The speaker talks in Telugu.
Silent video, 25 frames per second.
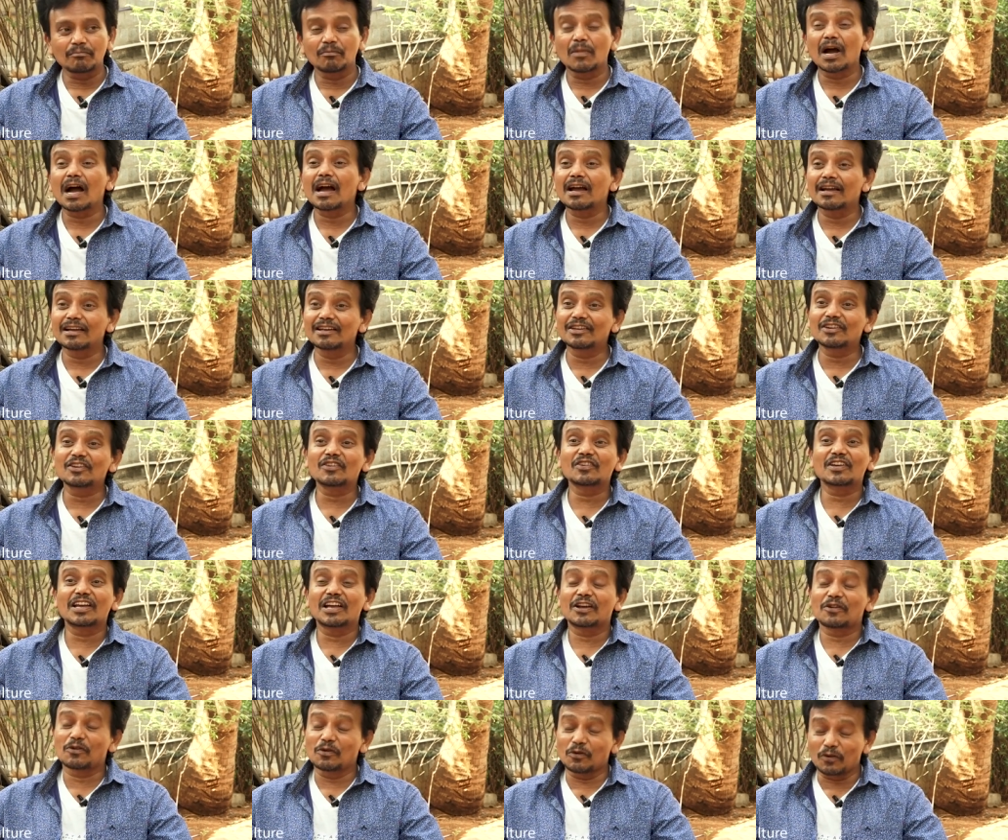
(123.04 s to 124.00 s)
మా
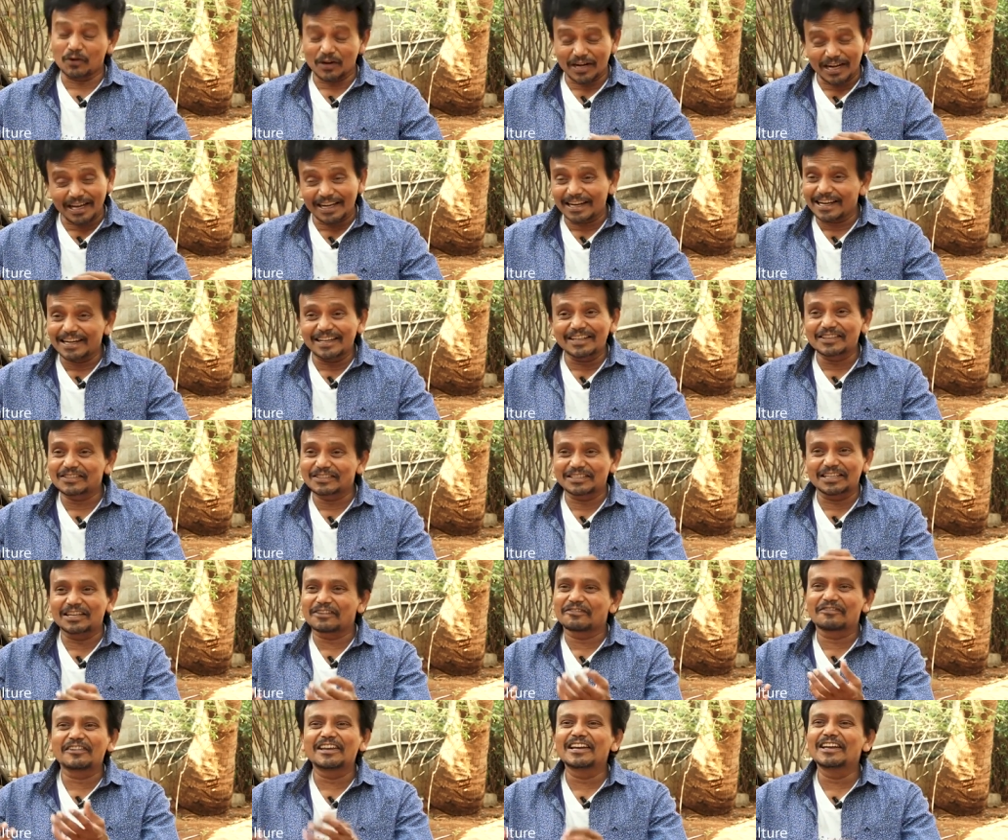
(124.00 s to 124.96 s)
హీరోకి ఎక్కువ ఉండాలి అనే
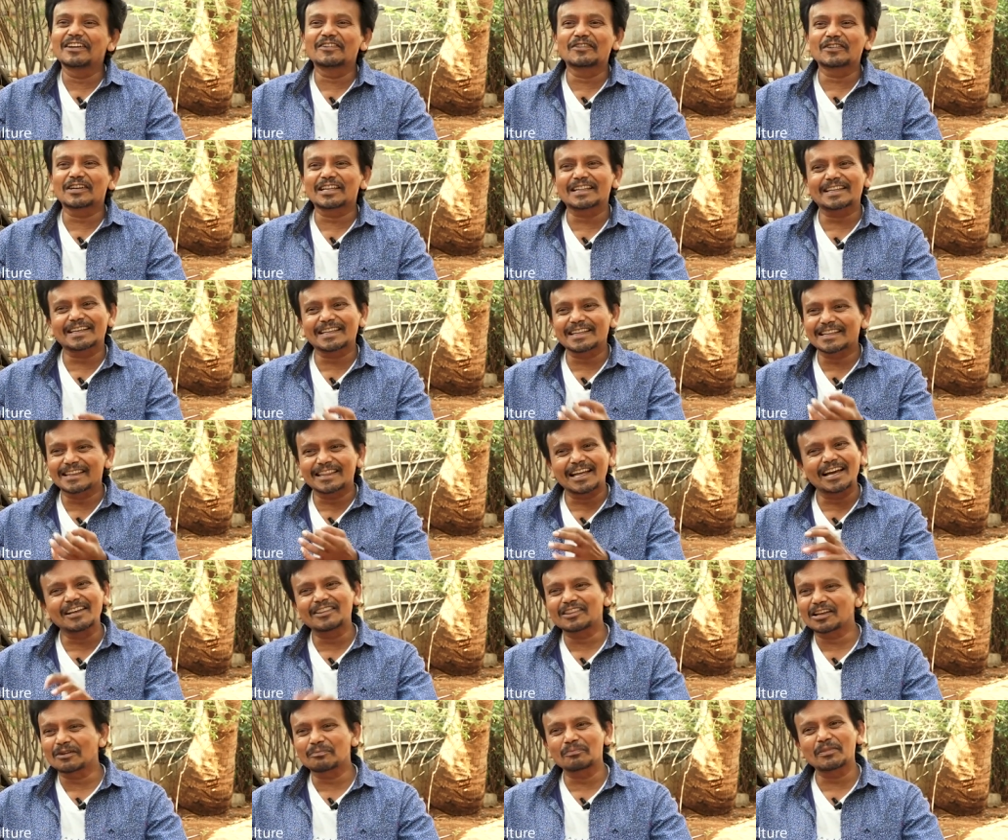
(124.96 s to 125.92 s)
చిన్న ఫీలింగ్ ఉంటుంది కదా
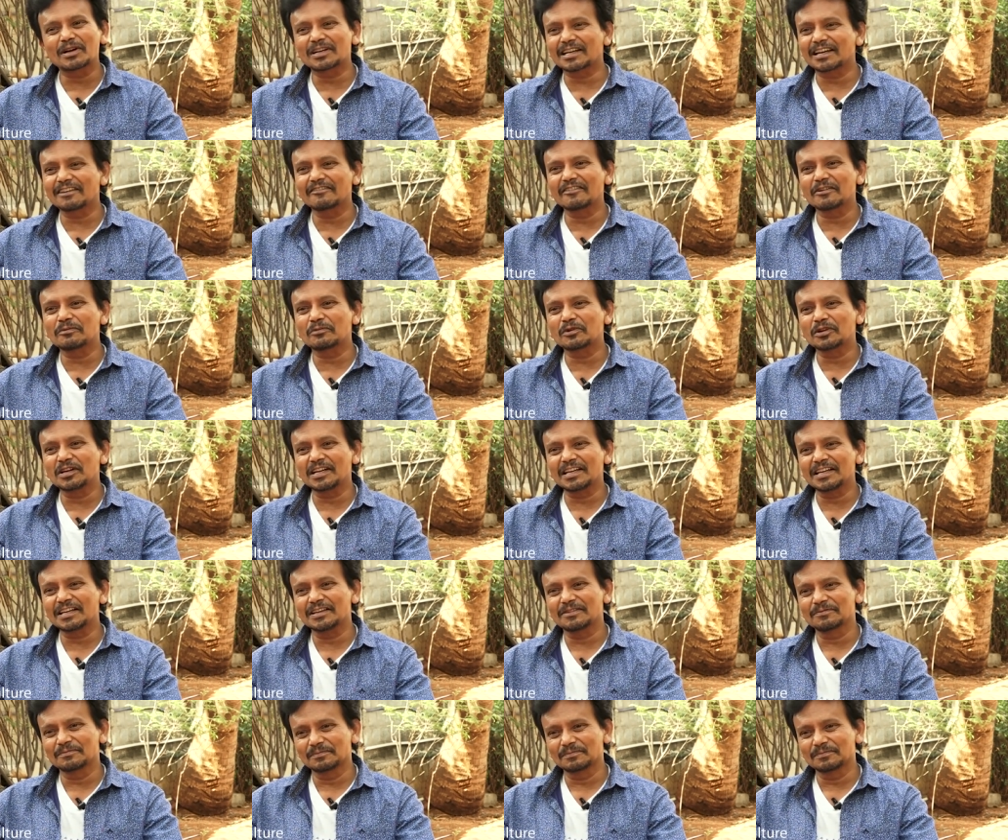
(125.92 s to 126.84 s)
దాన్ని తప్పట్లేమేమో అండి